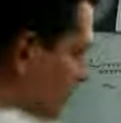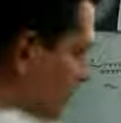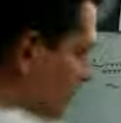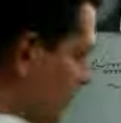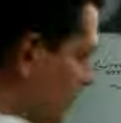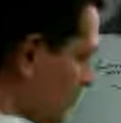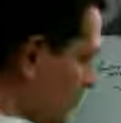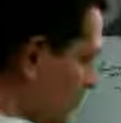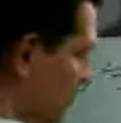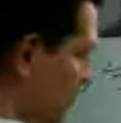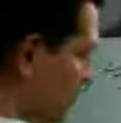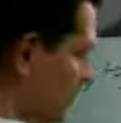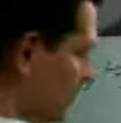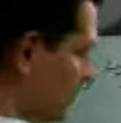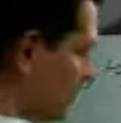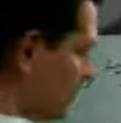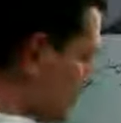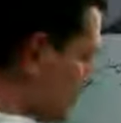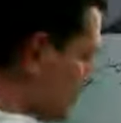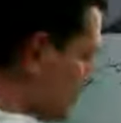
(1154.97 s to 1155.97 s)
воронка,
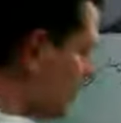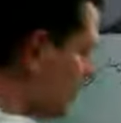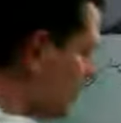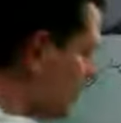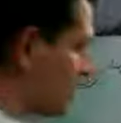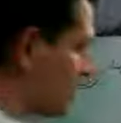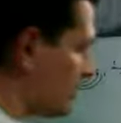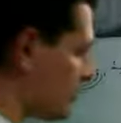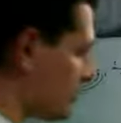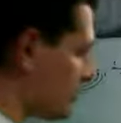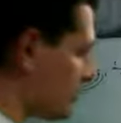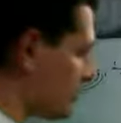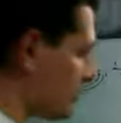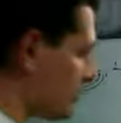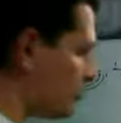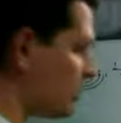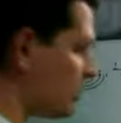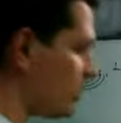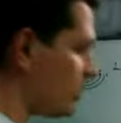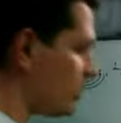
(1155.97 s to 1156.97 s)
сам спектр задается
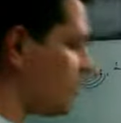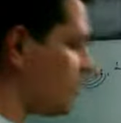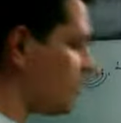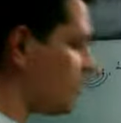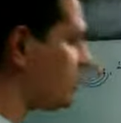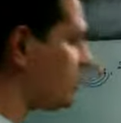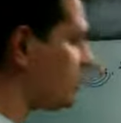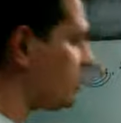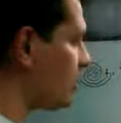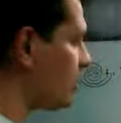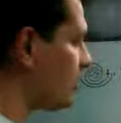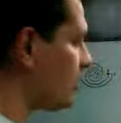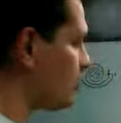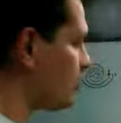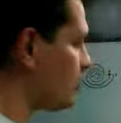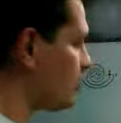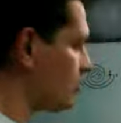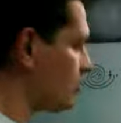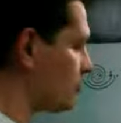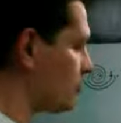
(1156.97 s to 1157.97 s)
только геометрией
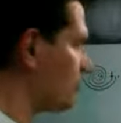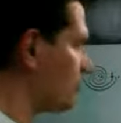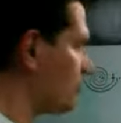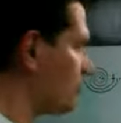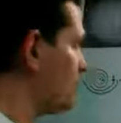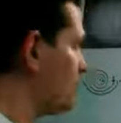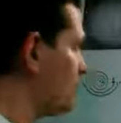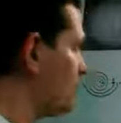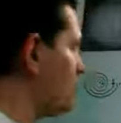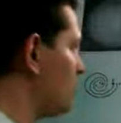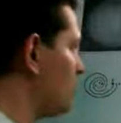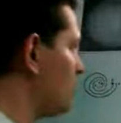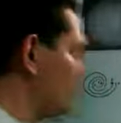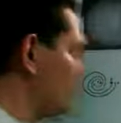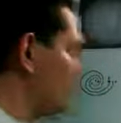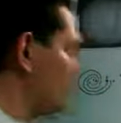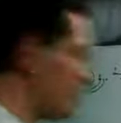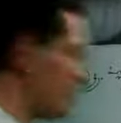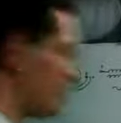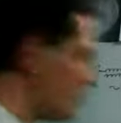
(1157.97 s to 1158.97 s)
катушки.
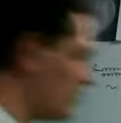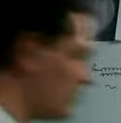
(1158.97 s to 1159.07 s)
То есть,